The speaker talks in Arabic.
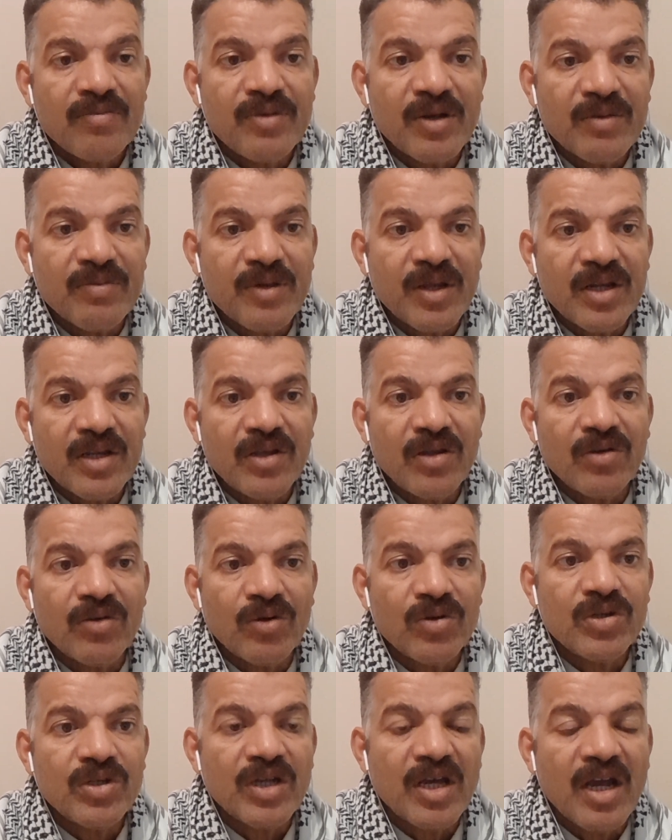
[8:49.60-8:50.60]
البربرية
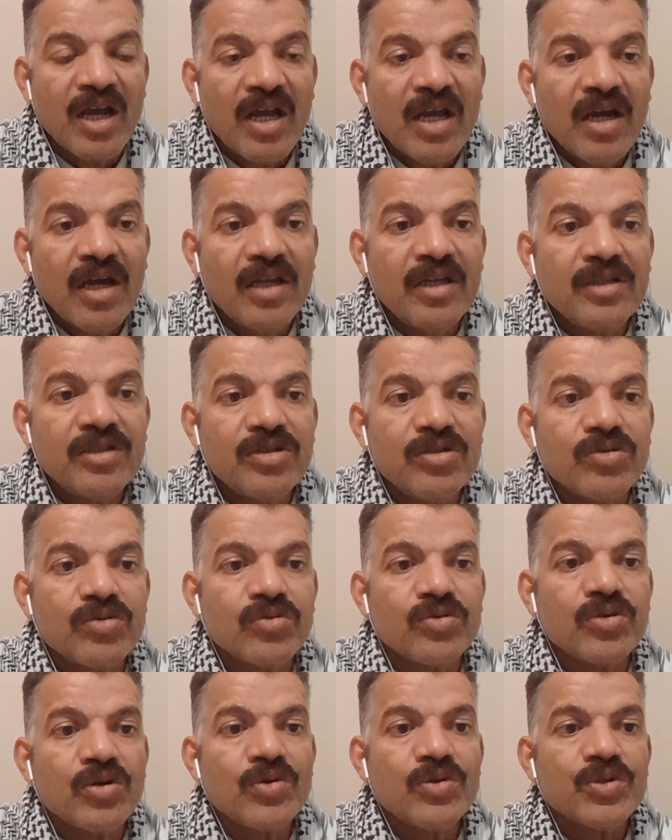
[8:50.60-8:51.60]
العليا التي
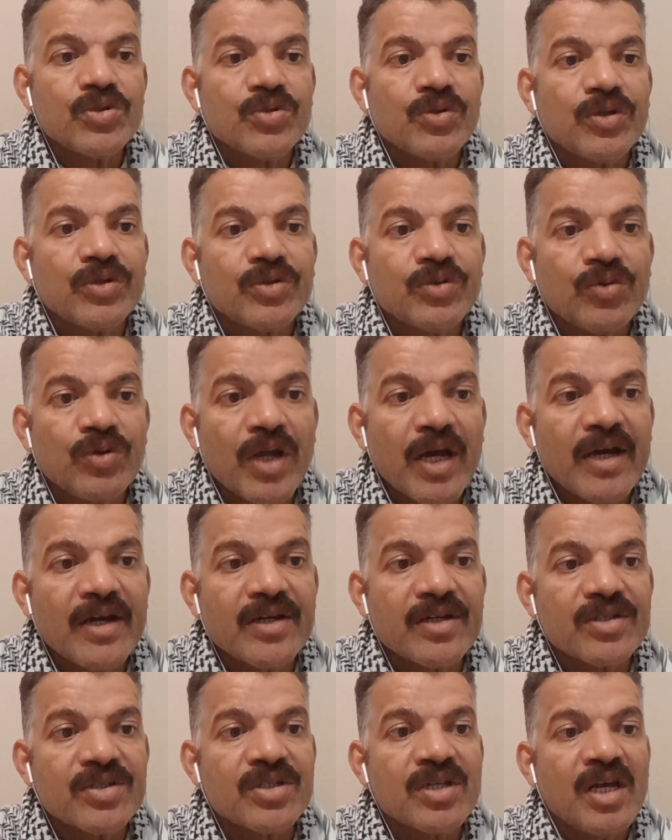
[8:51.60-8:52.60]
تتوج
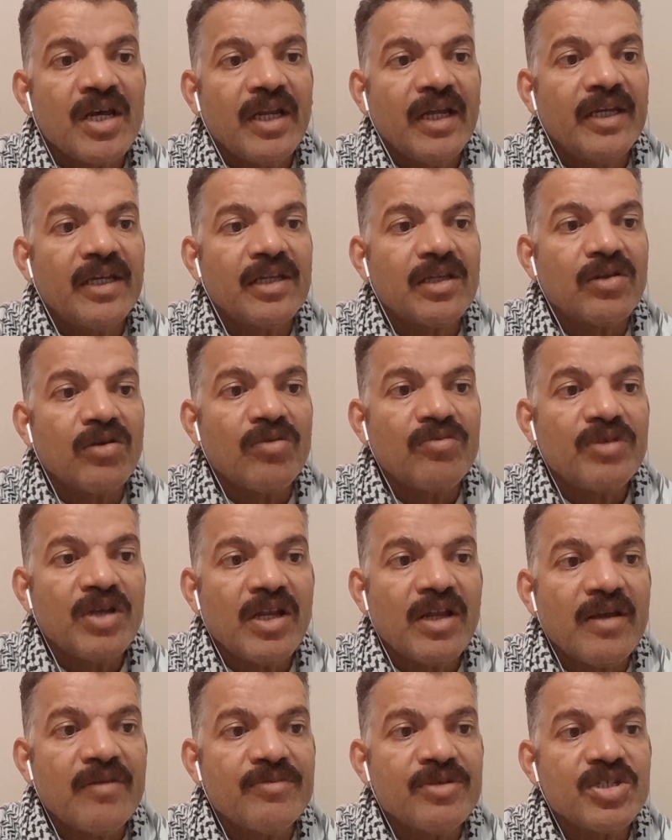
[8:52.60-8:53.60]
وتلخص الحياة اليومية
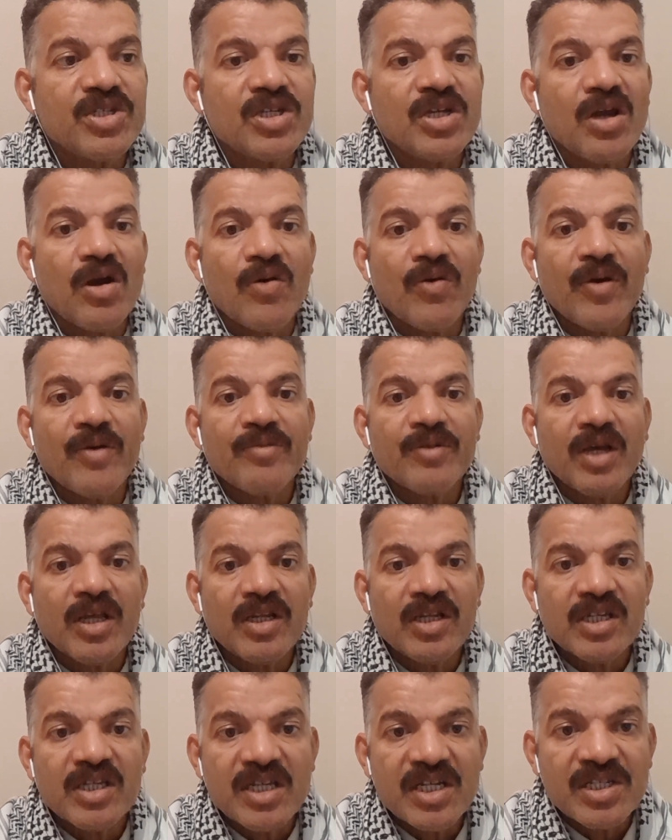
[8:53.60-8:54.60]
الهمجية
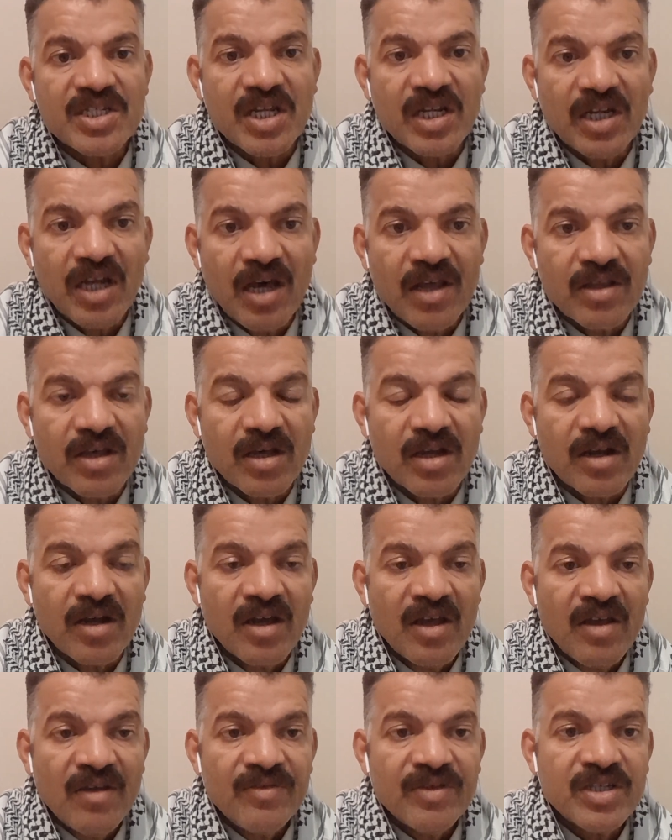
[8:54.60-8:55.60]
وإمكانية نزع الحضارة
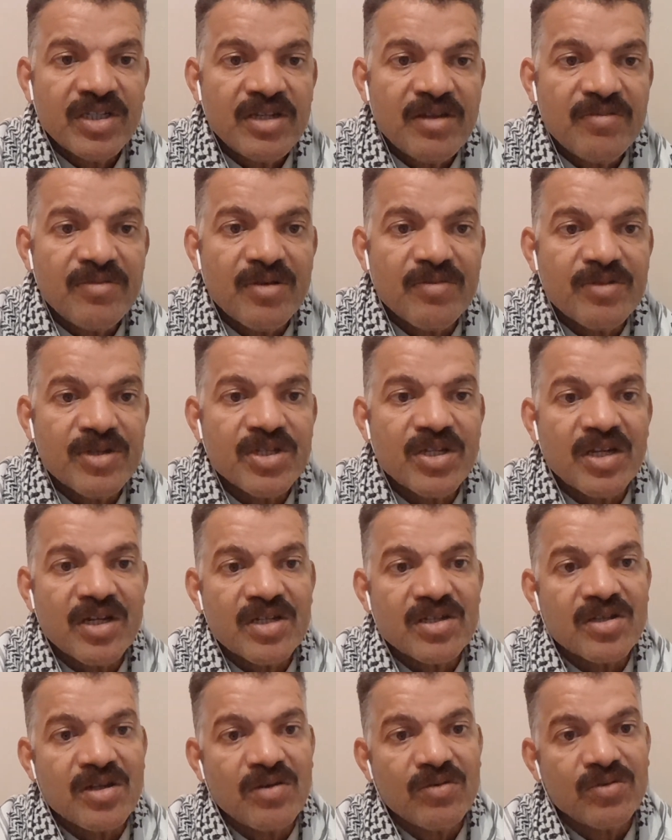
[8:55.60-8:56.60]
كتب
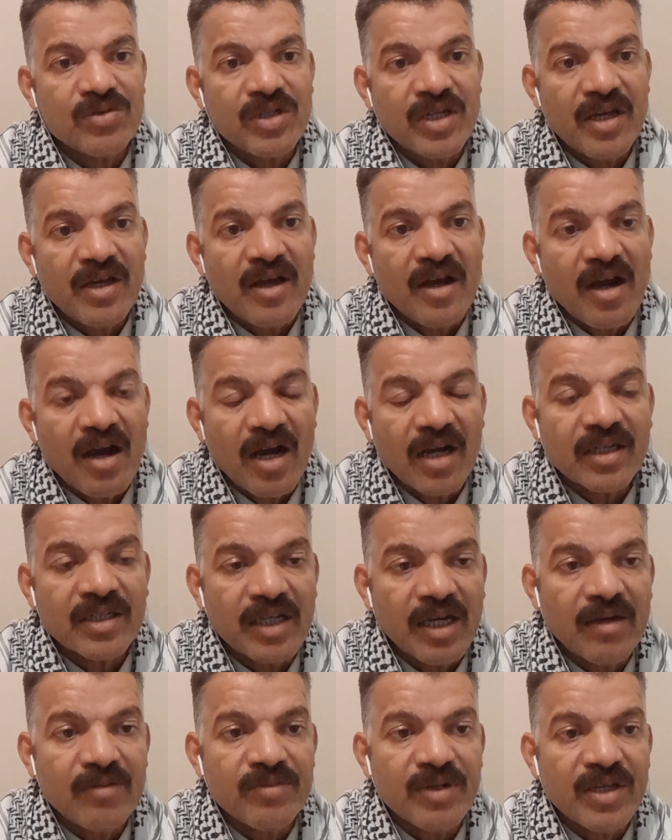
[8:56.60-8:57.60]
بشرة سوداء
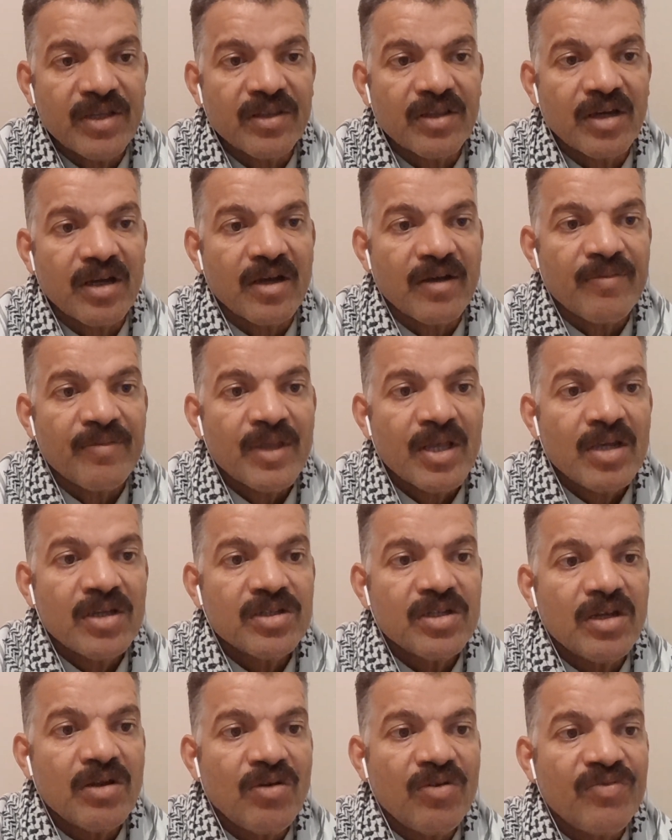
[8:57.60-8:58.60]
أقنعة بيضاء
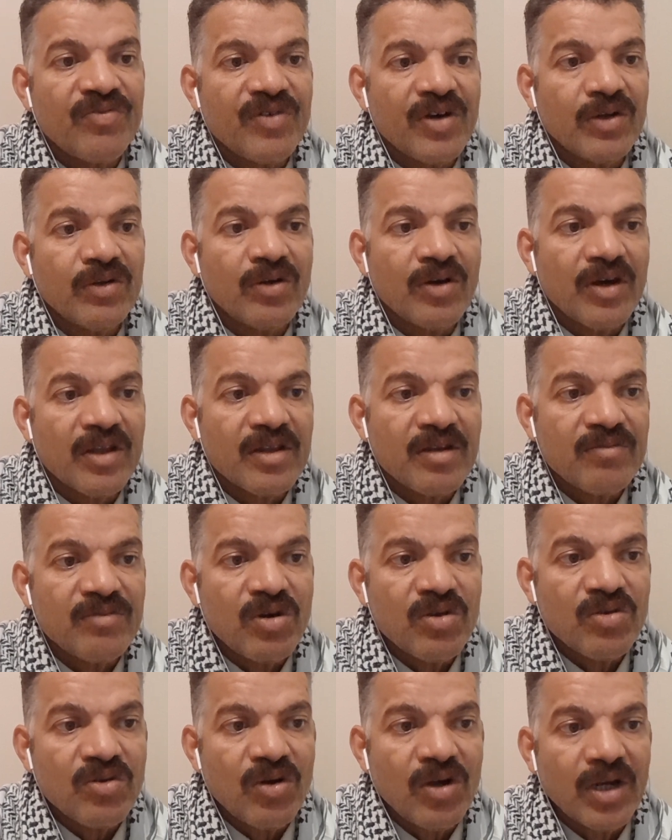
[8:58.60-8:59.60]
تناول فانو هذا
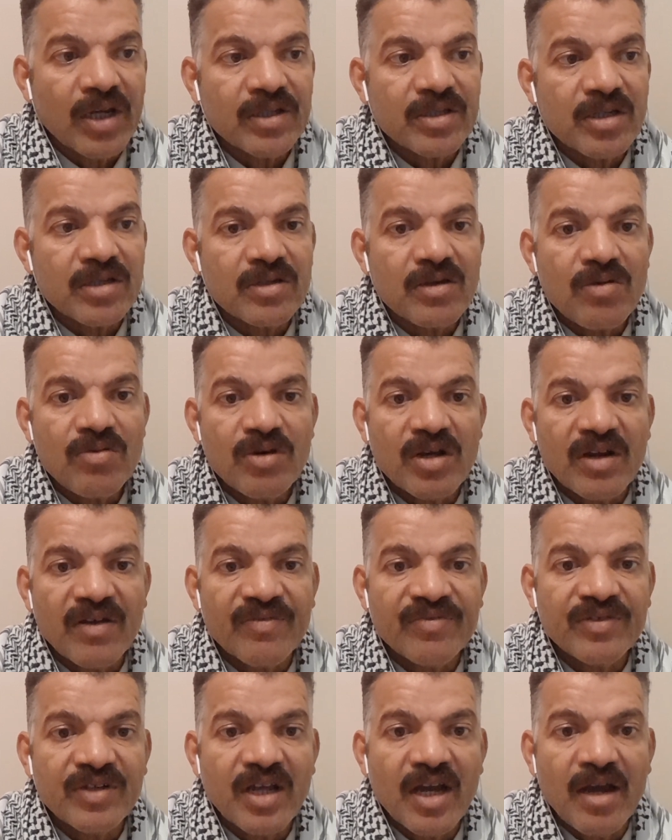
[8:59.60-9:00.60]
الموضوع لقد تطور
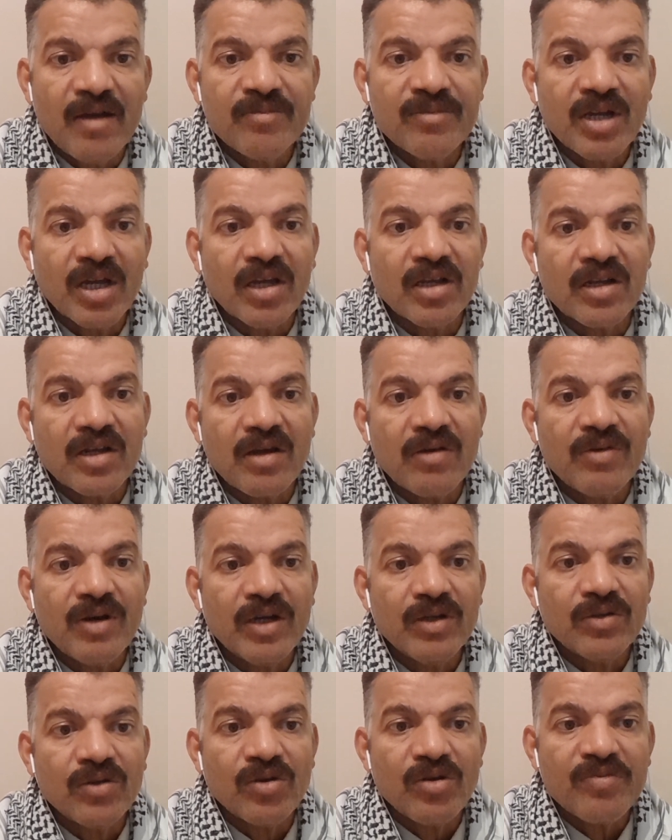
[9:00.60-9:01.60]
في أعماق
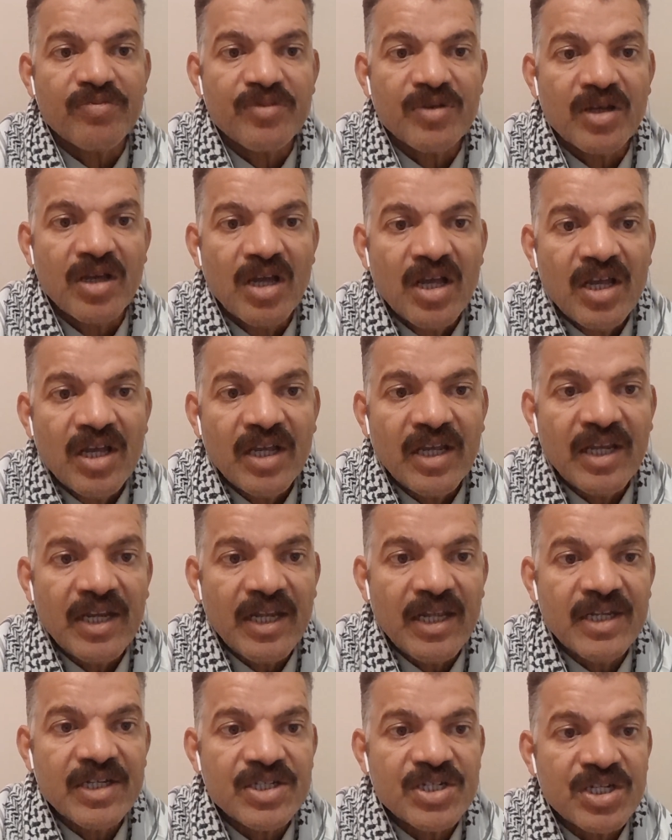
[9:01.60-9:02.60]
اللاوعي الأوروبي
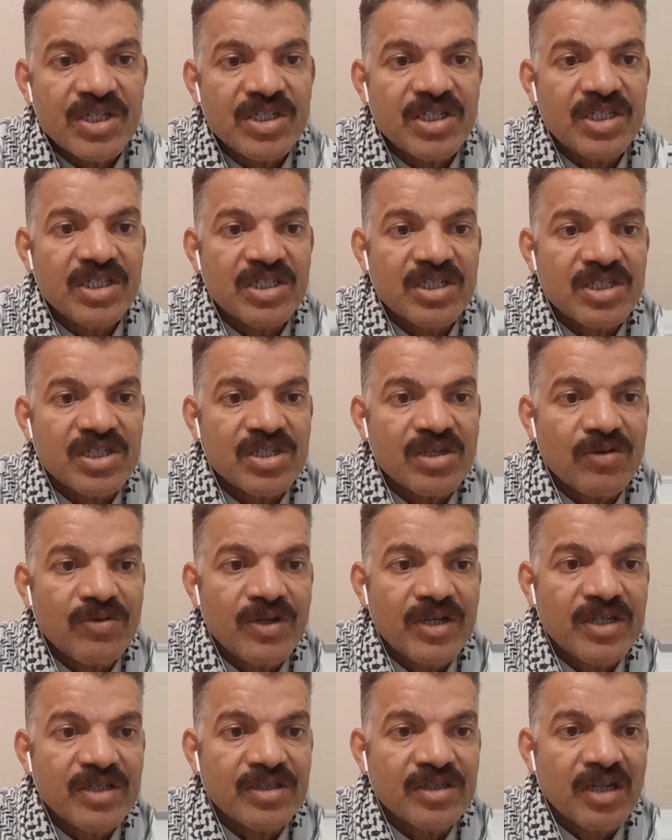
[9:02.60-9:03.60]
هلال شديد
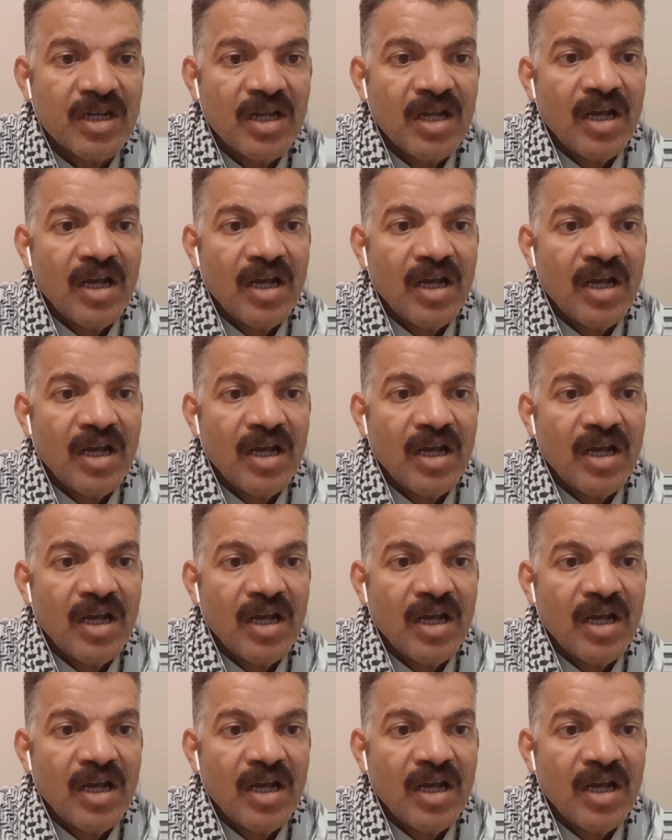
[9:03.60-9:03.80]
السواد